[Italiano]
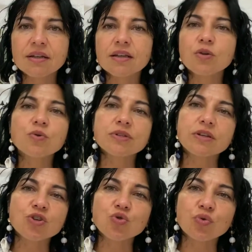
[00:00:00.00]
in cui si
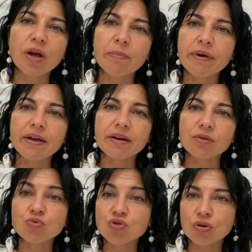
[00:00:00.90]
digiuna
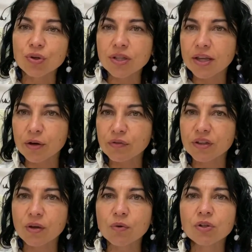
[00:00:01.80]
per un giorno intero
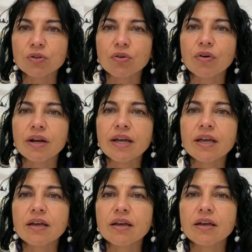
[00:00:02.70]
24
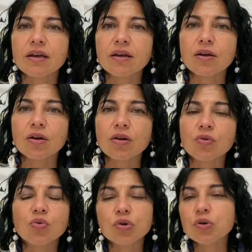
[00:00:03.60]
ore eh,
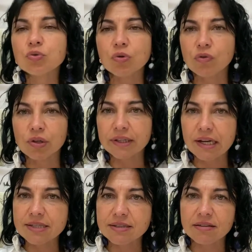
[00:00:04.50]
una o due volte
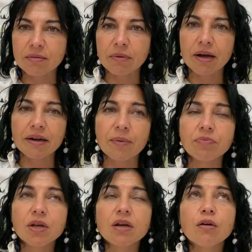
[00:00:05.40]
alla
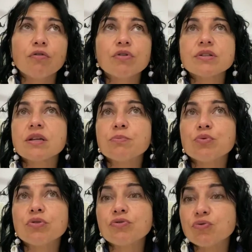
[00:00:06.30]
settimana Forse il
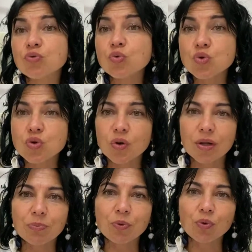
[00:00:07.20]
più diffuso e
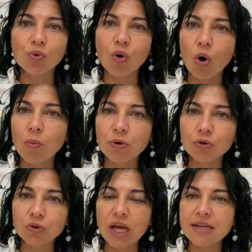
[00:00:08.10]
il più
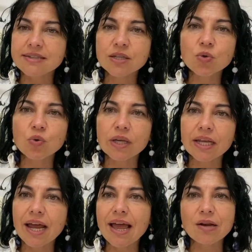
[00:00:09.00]
comodo da
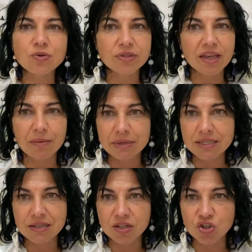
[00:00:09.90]
seguire è lo schema
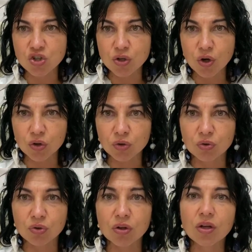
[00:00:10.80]

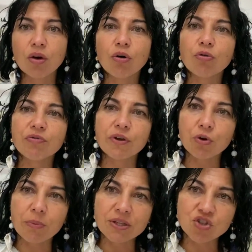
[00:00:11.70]
16-8,
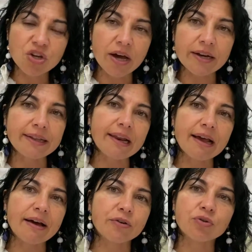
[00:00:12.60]
ovvero mangiare
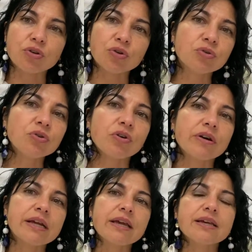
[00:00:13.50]
nell'arco di 8
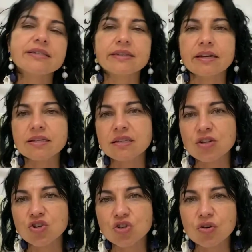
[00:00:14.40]
ore e stare
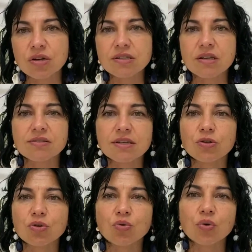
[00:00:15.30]
16 ore senza
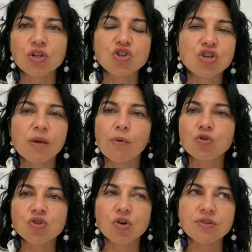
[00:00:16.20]
introdurre
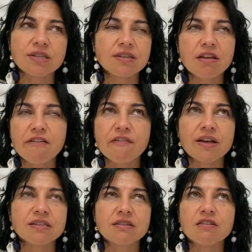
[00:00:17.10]
cibo. Cioè cosa
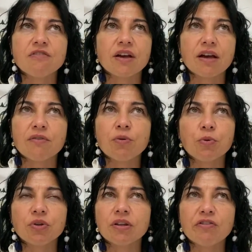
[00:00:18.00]
significa? Significa che voi
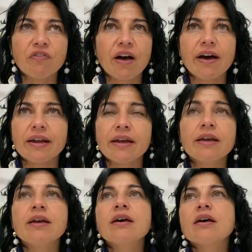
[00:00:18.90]
potete fare
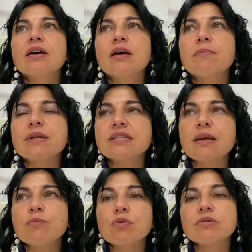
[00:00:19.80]
eh, per
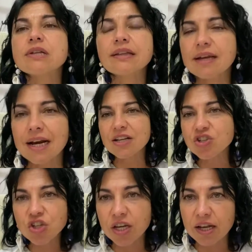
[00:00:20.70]
esempio saltare
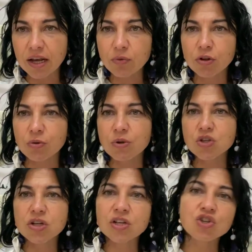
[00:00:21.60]
cena, quindi non
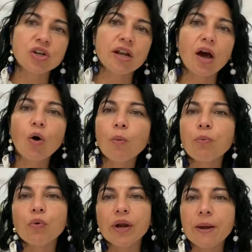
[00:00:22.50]
mangiare a cena,
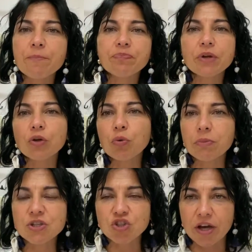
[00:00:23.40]
oppure non
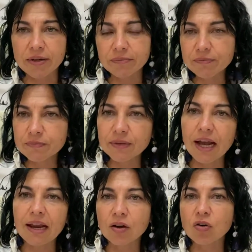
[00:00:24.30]
mangiare
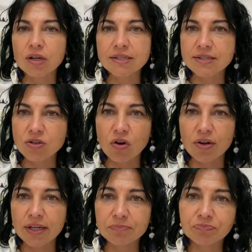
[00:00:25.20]
alla
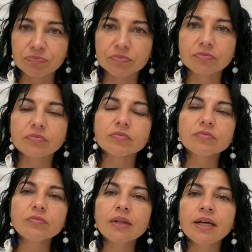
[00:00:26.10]
colazione.
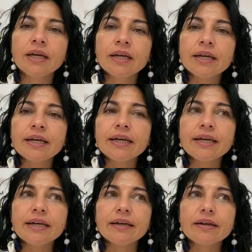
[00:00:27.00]

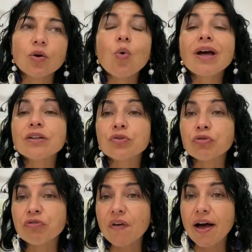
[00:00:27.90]
Eh,
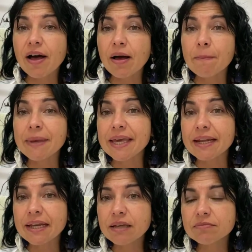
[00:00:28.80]
quando fa
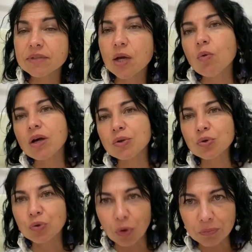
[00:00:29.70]
bene e
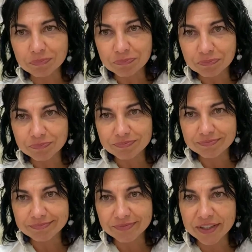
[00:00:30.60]
quando no.
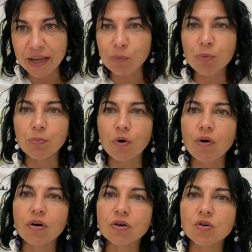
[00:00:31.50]
Vediamo un
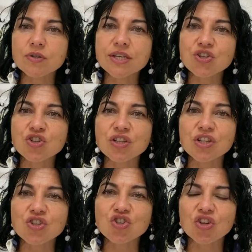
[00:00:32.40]
po' cosa ci
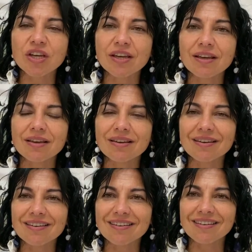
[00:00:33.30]
dice
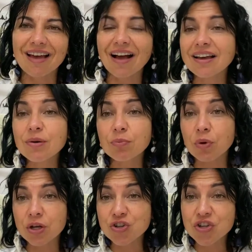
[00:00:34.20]
eh, anche un
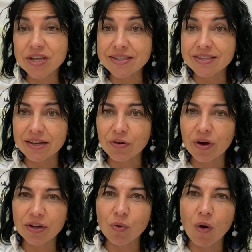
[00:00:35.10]
po' la scienza
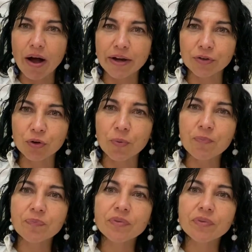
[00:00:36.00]
no, a riguardo.